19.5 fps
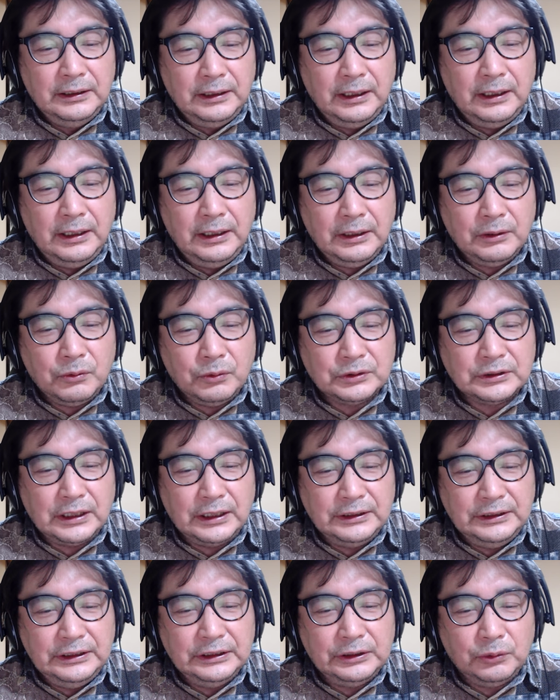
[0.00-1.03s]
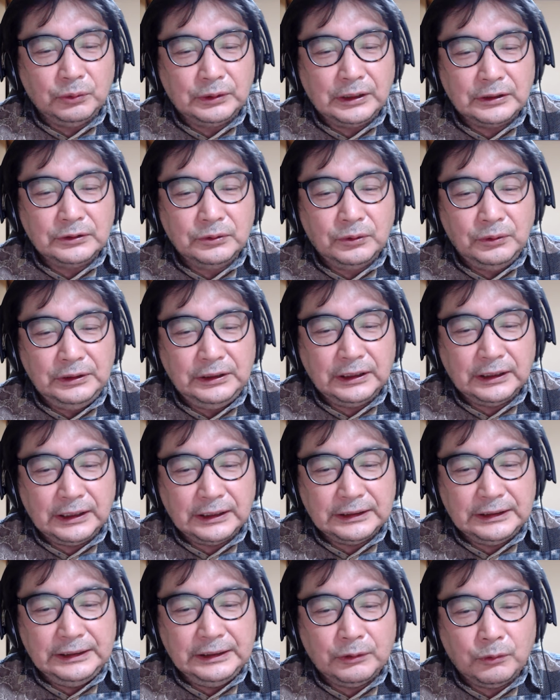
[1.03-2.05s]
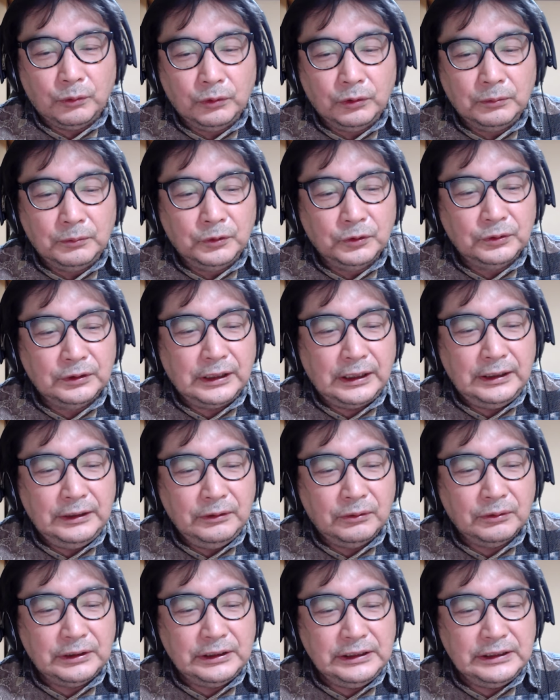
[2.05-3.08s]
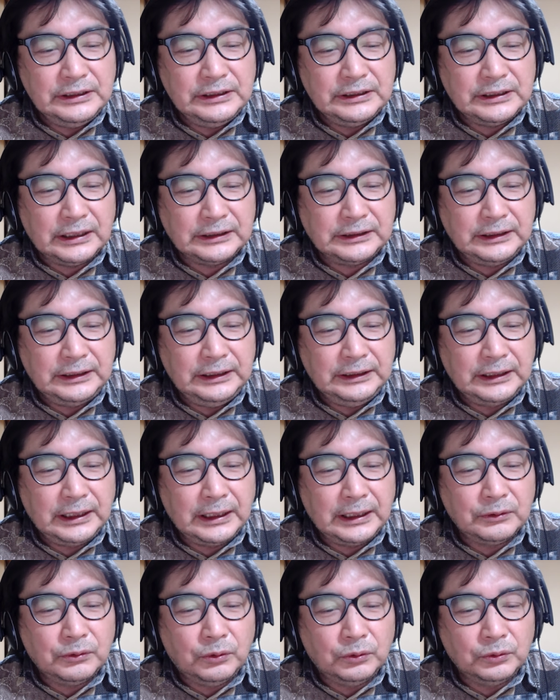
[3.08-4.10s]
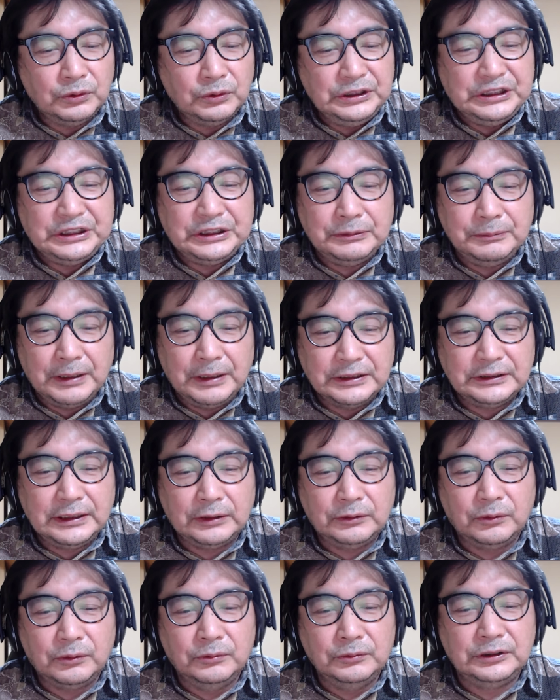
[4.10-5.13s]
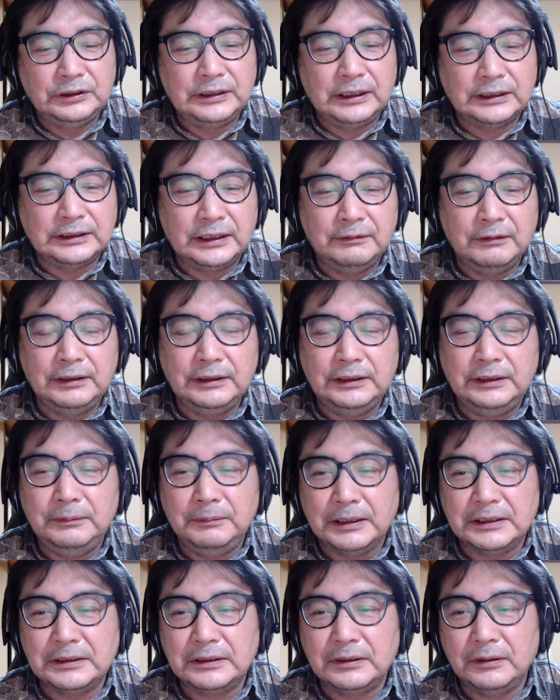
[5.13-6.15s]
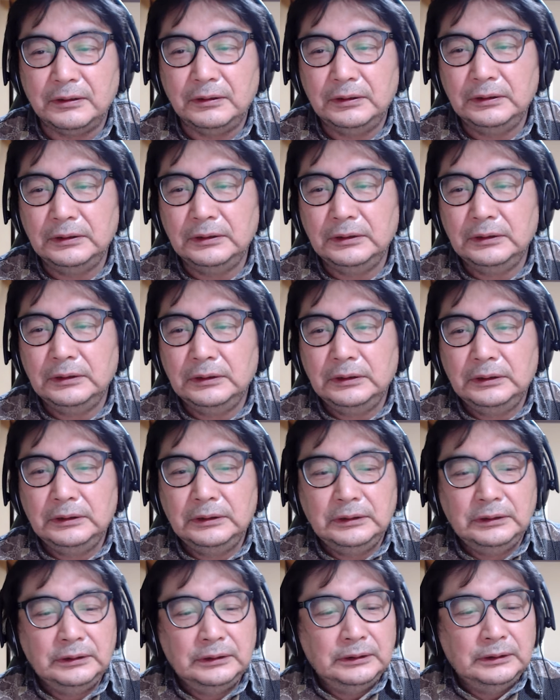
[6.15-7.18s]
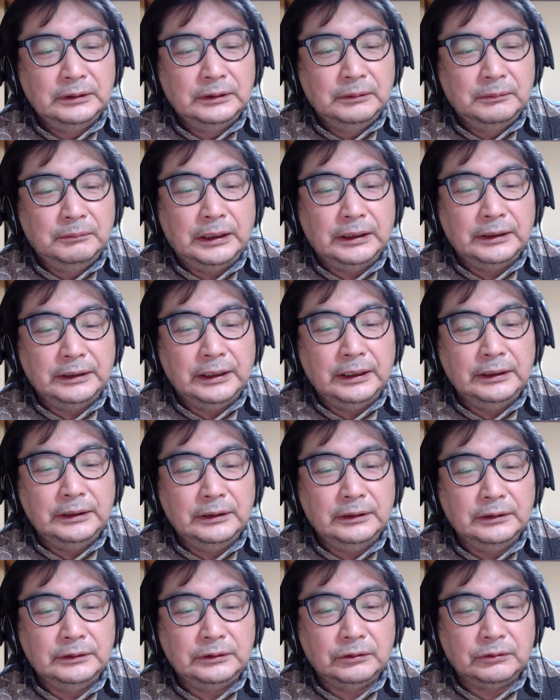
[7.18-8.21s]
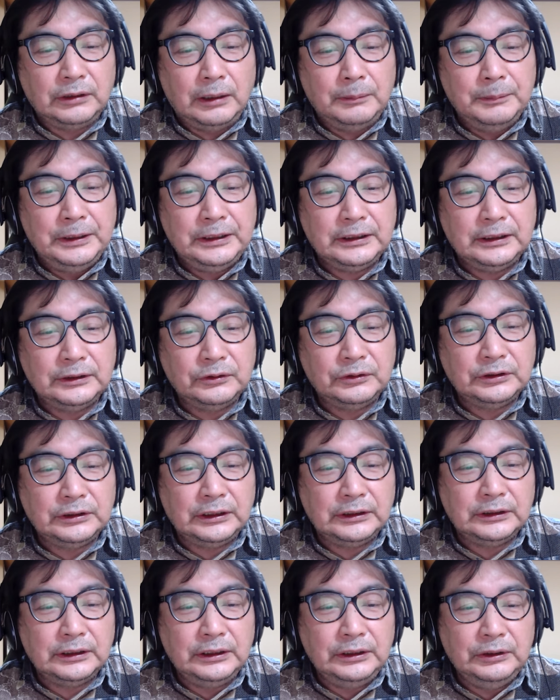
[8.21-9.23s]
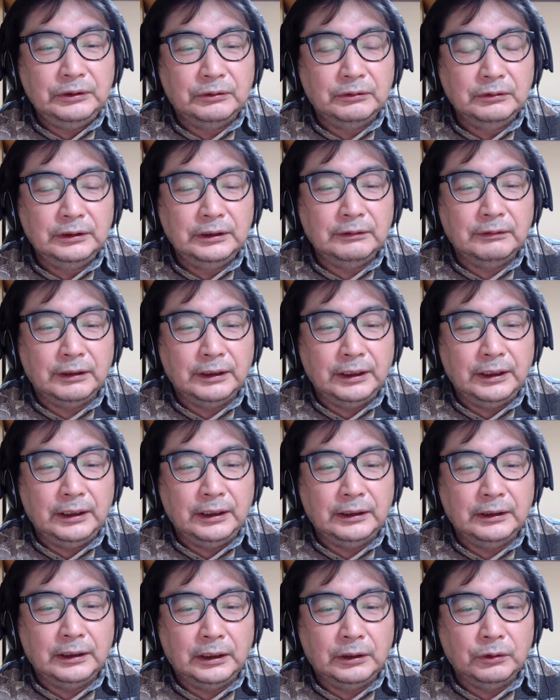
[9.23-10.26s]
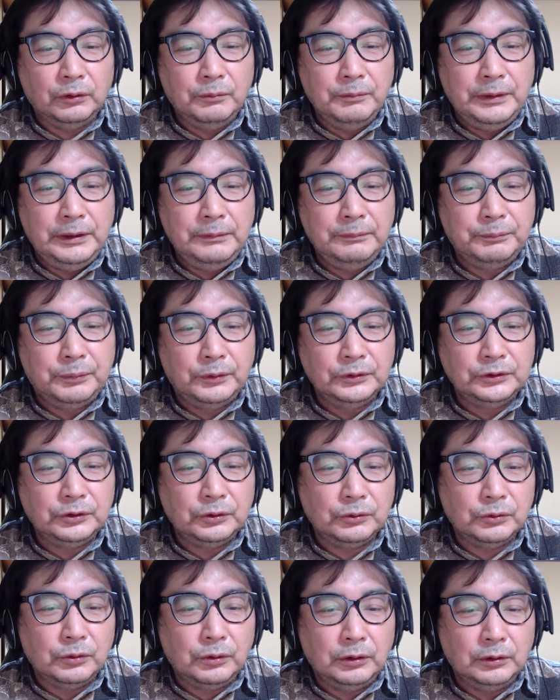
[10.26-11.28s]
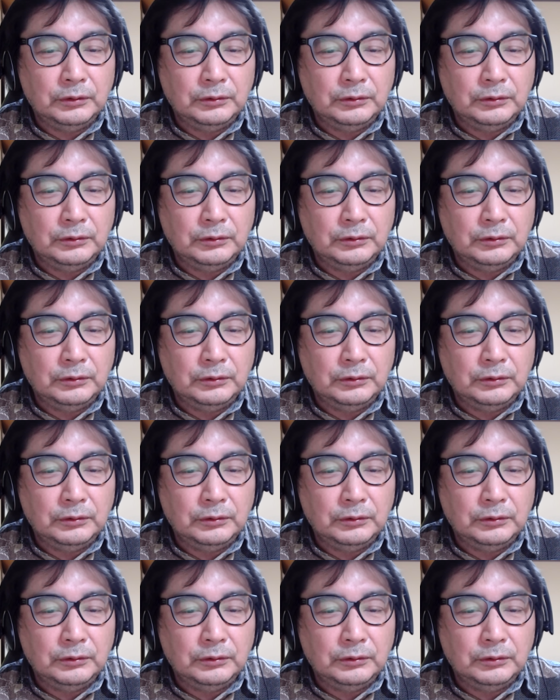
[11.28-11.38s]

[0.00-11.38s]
ね、A子さんに許諾をいただき、この問題を記事にさせていただくことにしましたと内田さんは言います。まあね、ちょっとアメリカと違って日本ではね、民法上、